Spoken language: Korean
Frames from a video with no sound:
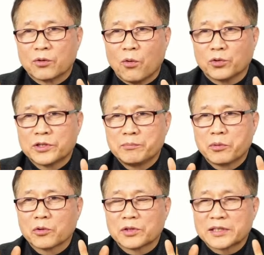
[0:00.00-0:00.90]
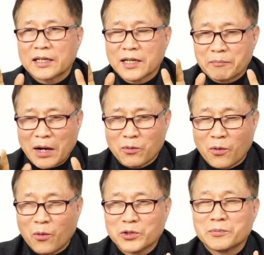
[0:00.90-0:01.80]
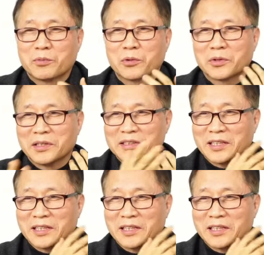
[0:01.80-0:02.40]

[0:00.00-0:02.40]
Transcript: 50%를 자기가 받고 50%를